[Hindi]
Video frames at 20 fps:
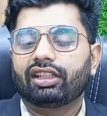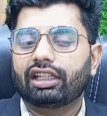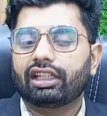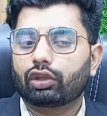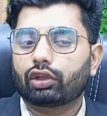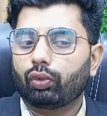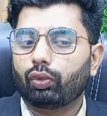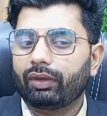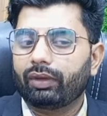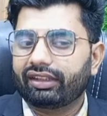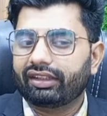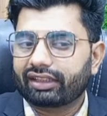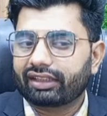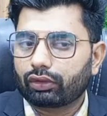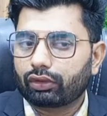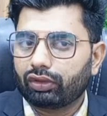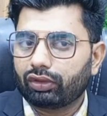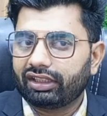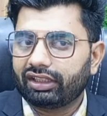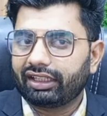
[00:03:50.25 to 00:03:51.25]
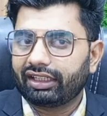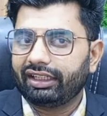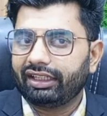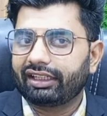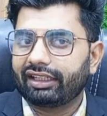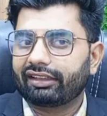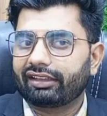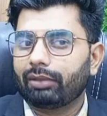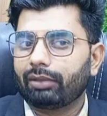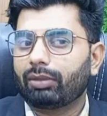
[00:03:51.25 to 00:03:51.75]
ये तो हुए इसके
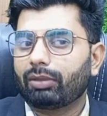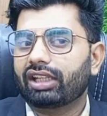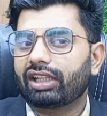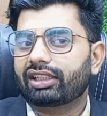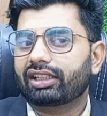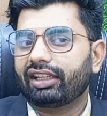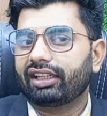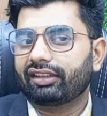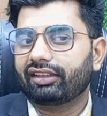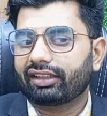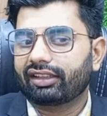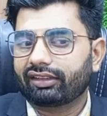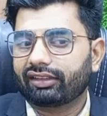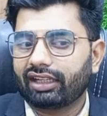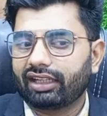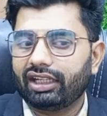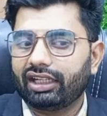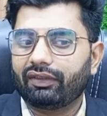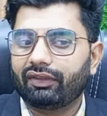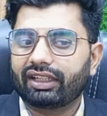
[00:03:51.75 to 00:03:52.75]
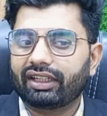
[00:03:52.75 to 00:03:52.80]
इंडिकेशन बात करें इसके साइड